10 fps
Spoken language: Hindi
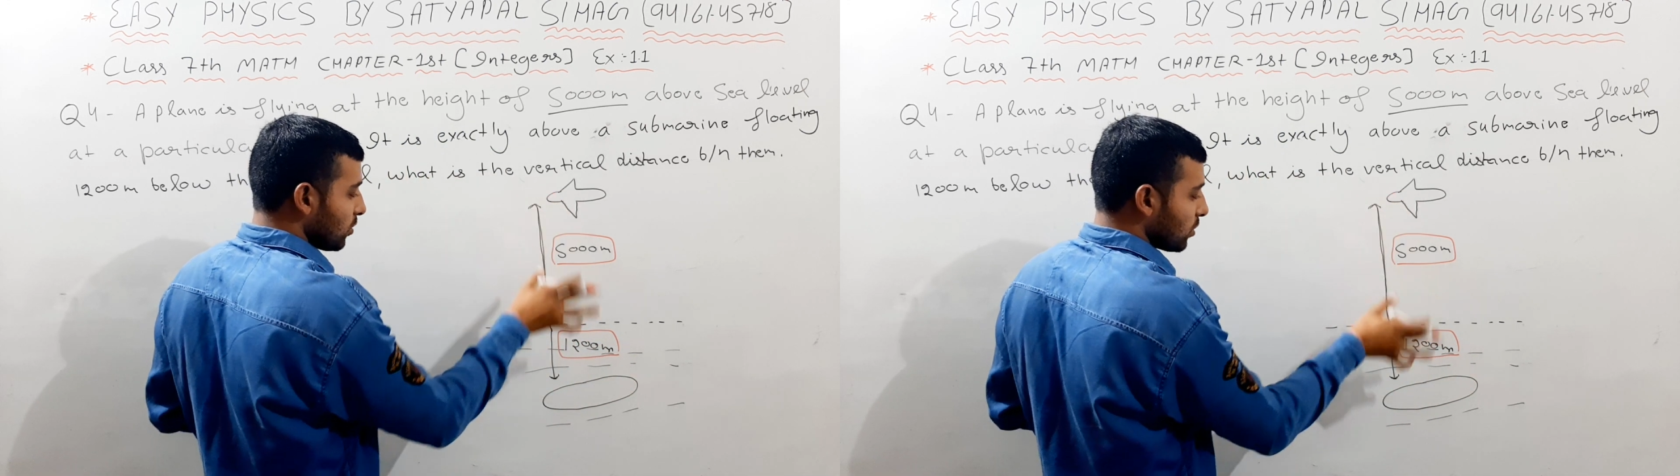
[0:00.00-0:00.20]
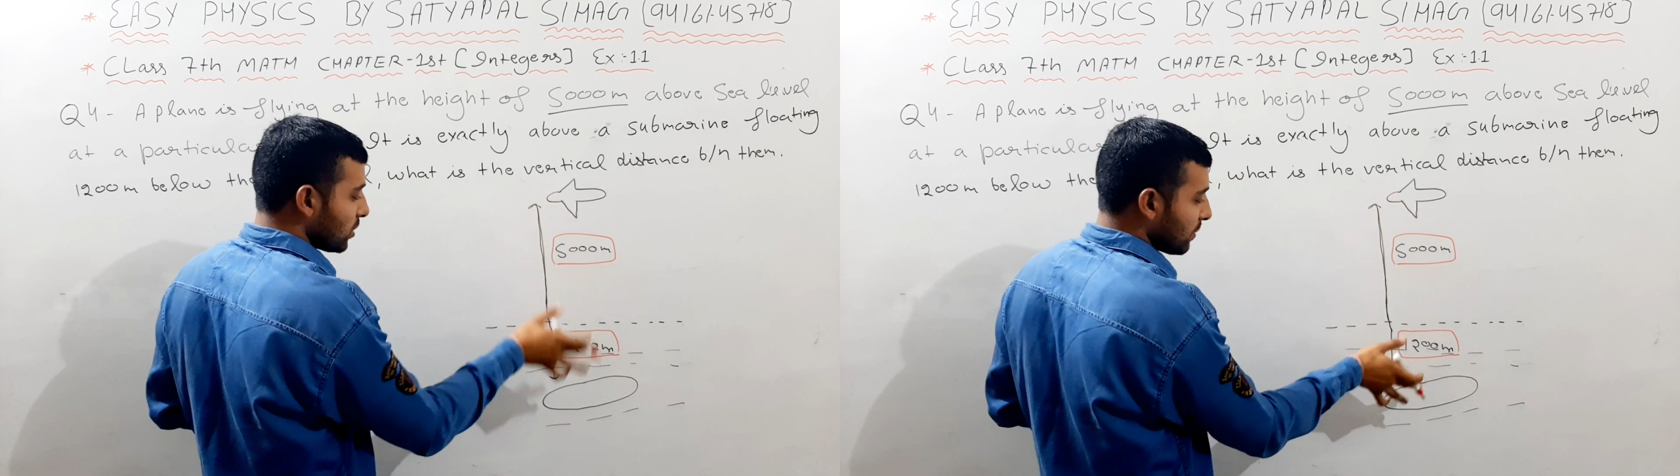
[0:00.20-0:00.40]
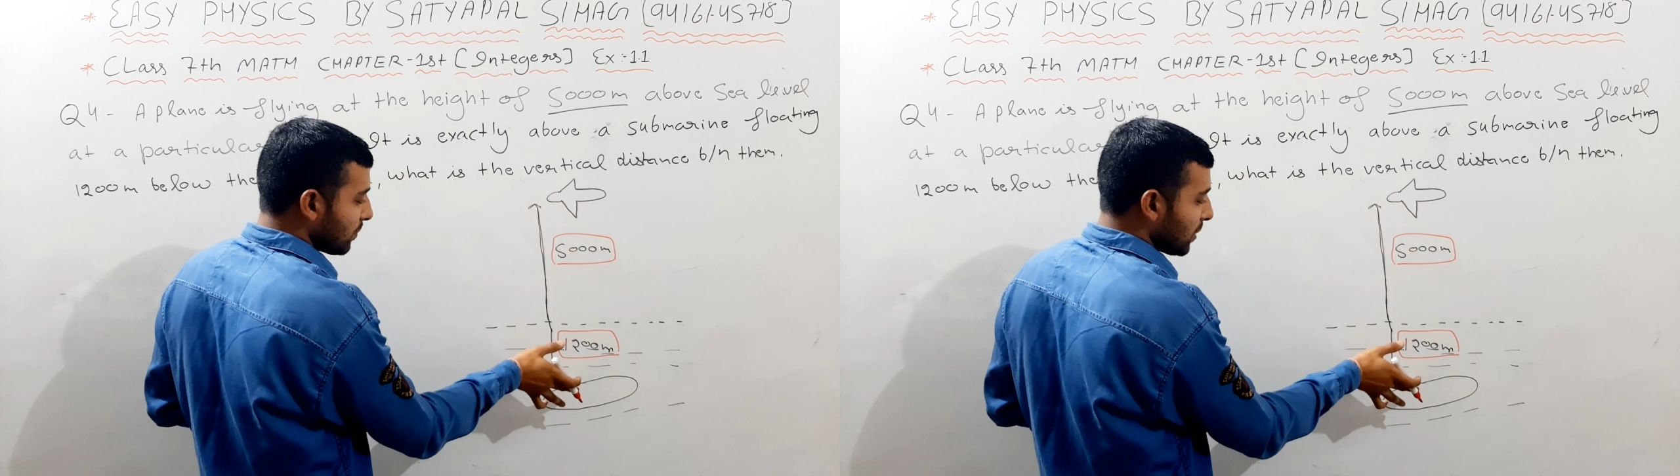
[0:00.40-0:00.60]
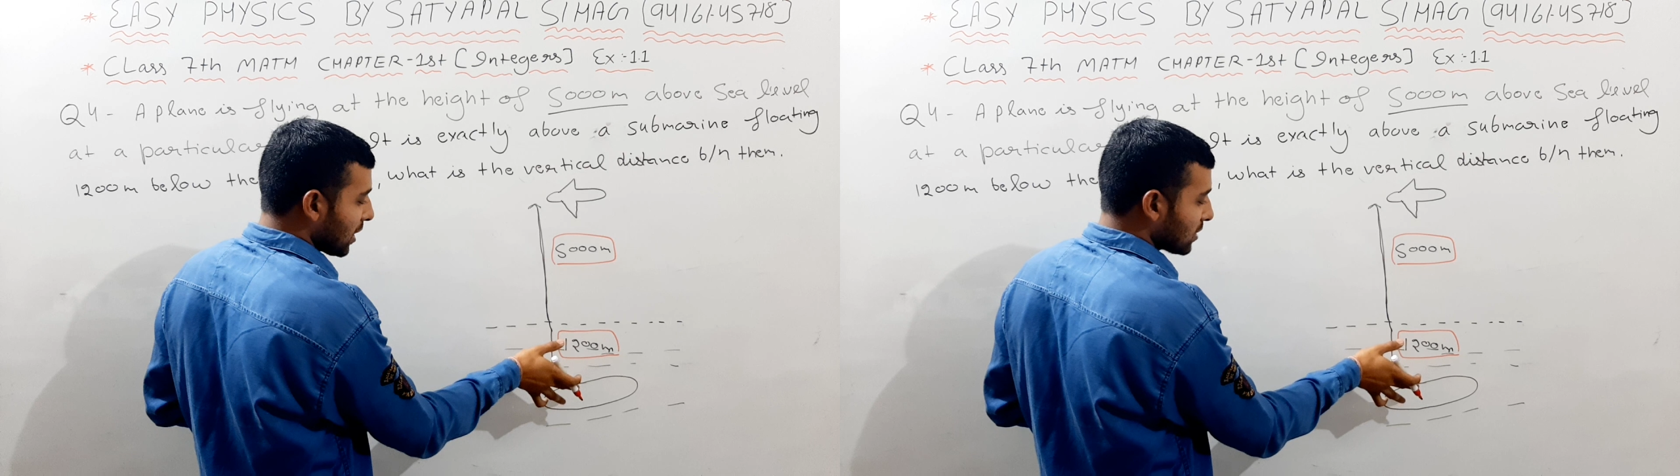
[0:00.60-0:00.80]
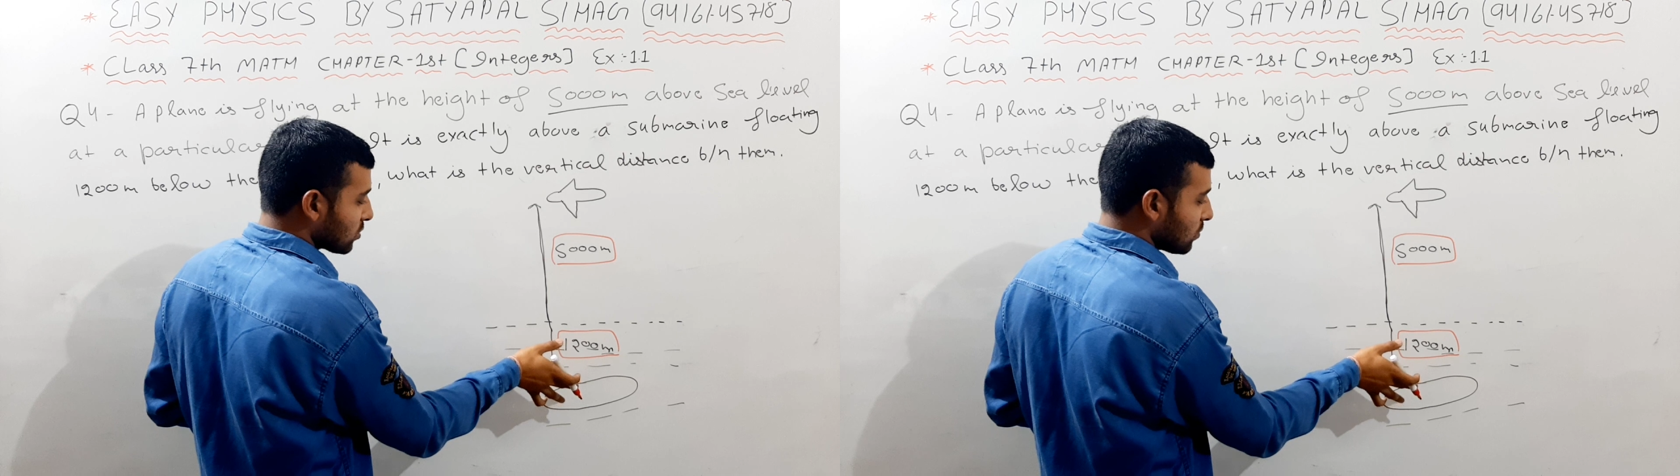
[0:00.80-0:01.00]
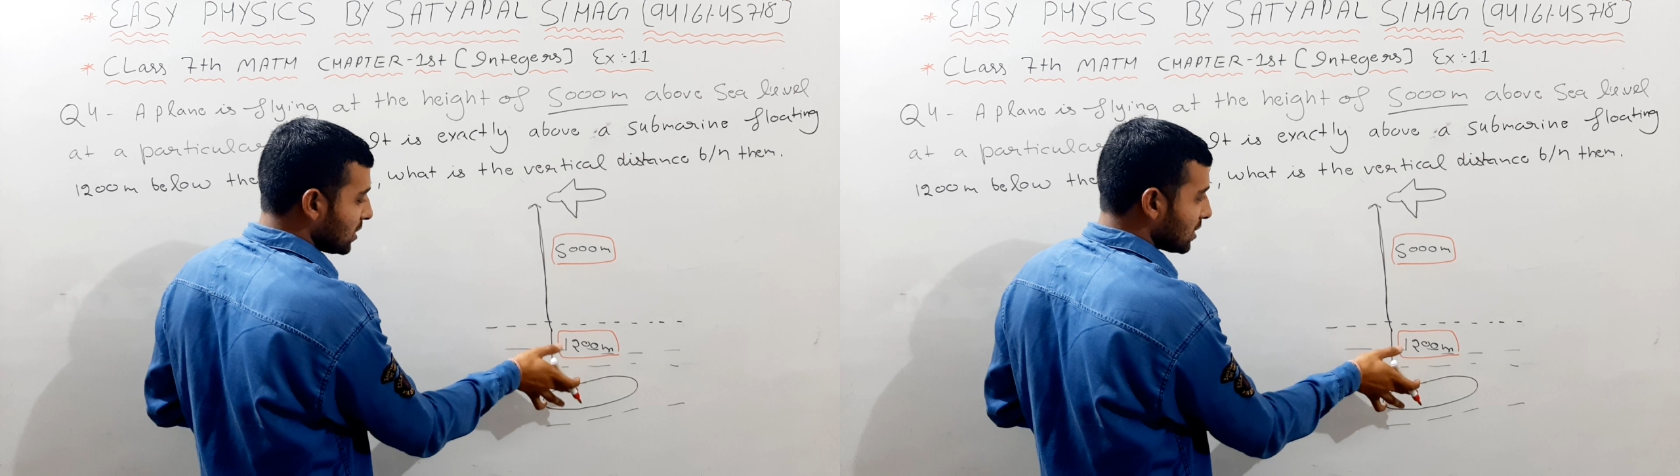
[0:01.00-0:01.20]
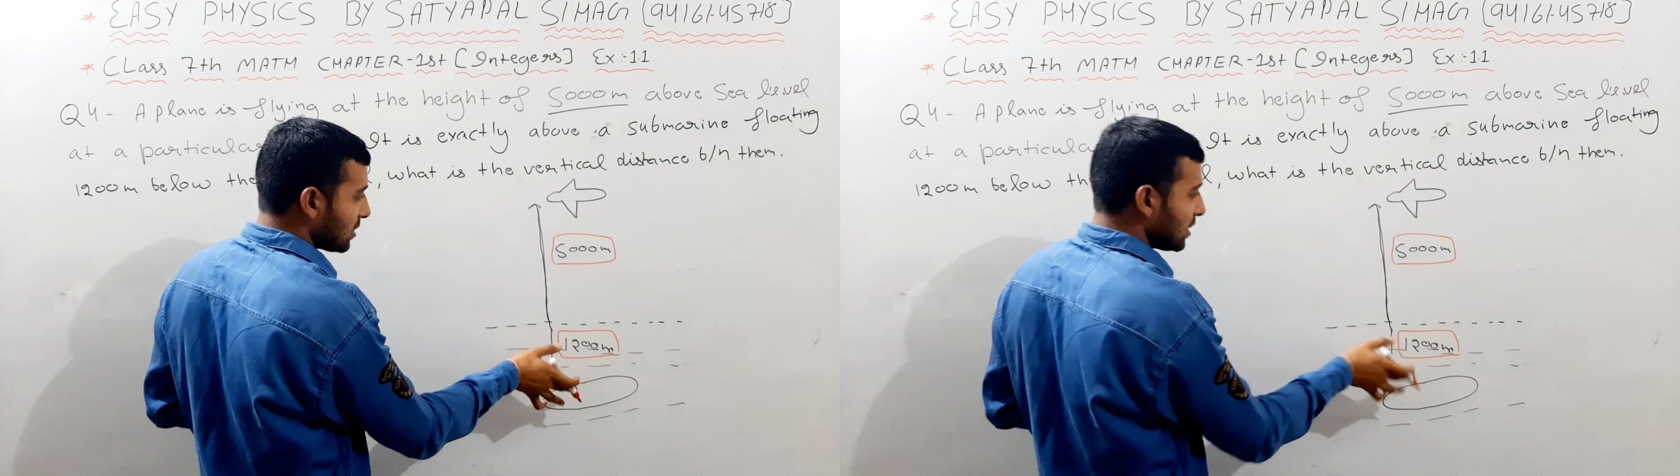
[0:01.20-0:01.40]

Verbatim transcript: और ये 1200 मीटर